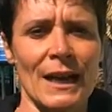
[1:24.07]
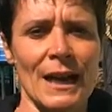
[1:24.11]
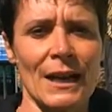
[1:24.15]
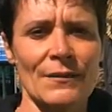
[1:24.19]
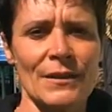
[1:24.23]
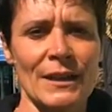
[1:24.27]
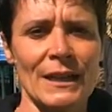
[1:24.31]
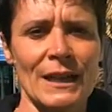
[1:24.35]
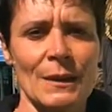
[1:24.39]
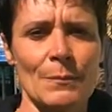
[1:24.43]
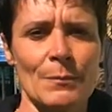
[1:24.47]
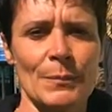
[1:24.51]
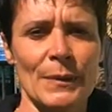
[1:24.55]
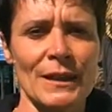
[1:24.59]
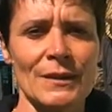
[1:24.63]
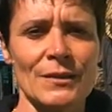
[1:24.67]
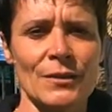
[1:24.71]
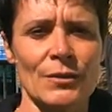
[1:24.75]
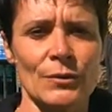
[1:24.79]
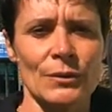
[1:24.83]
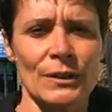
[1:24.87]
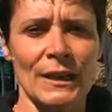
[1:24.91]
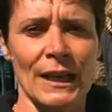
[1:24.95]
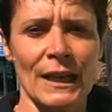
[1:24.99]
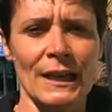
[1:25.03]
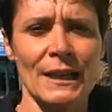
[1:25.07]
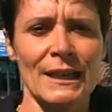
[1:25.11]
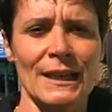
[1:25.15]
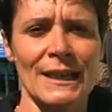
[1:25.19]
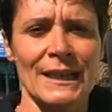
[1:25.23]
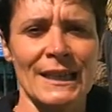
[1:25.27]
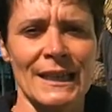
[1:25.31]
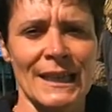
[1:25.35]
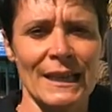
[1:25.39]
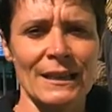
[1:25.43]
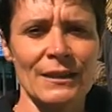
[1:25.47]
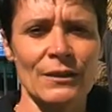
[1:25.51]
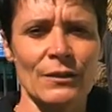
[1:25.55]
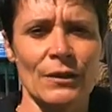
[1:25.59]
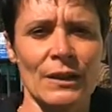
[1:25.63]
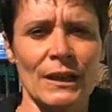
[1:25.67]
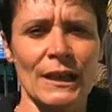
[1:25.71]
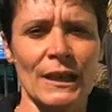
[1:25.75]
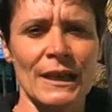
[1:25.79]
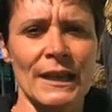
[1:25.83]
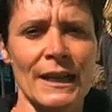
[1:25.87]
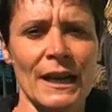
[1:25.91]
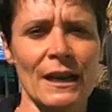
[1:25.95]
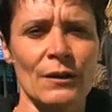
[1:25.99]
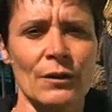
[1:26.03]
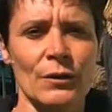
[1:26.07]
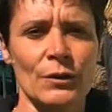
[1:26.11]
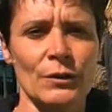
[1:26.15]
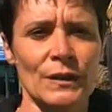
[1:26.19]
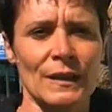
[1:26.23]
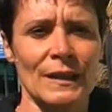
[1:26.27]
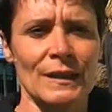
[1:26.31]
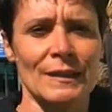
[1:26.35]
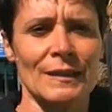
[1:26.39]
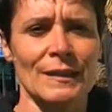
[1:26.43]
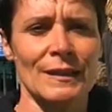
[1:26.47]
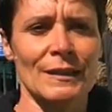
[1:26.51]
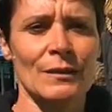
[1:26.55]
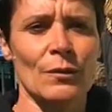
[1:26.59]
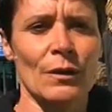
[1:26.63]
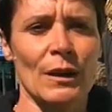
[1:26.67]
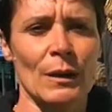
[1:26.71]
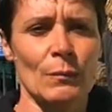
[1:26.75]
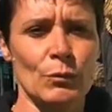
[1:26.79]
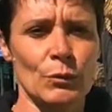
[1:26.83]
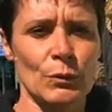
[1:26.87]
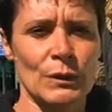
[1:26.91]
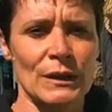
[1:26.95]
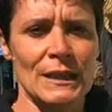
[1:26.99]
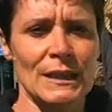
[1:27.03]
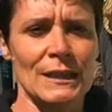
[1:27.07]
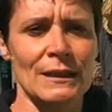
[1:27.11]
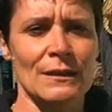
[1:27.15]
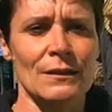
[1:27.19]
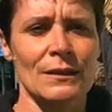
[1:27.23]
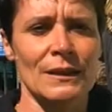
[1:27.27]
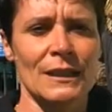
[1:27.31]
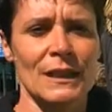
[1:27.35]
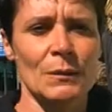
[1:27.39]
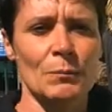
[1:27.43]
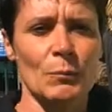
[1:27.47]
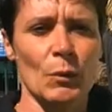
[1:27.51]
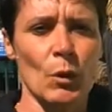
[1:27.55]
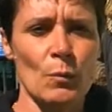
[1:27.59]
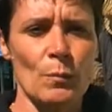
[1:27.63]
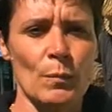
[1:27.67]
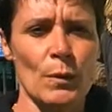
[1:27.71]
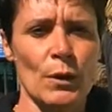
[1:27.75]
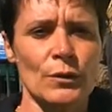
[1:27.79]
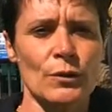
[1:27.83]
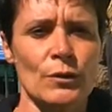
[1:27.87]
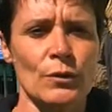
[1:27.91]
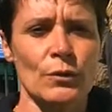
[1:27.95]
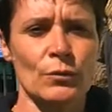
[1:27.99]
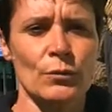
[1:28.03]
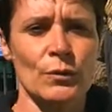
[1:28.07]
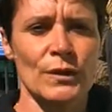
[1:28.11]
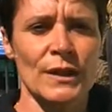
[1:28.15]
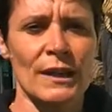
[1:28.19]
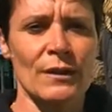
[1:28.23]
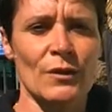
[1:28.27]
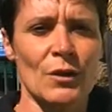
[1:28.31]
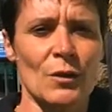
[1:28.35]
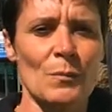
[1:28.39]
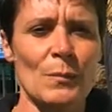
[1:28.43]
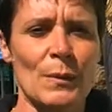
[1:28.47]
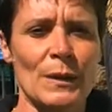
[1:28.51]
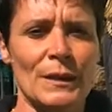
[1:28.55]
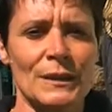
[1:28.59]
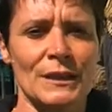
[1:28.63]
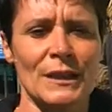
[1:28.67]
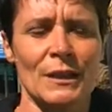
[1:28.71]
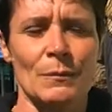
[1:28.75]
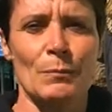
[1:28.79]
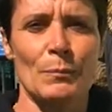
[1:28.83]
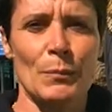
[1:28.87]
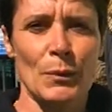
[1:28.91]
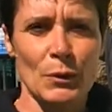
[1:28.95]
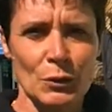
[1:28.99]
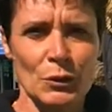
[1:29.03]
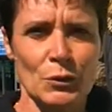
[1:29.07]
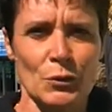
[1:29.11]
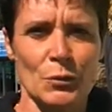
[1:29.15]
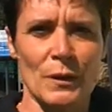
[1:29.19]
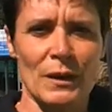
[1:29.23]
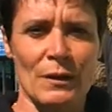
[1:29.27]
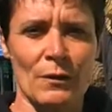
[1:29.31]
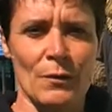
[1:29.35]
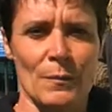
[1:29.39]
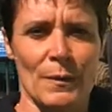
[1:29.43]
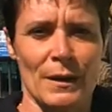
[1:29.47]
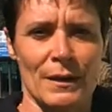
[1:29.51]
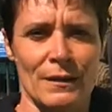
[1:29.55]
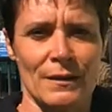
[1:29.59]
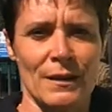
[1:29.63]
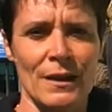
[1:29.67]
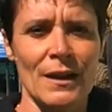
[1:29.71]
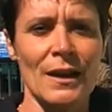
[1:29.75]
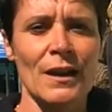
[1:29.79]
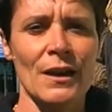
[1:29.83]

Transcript: avec les personnels et quelques clients retraités de la boutique qui proposent de nous accompagner ponctuellement.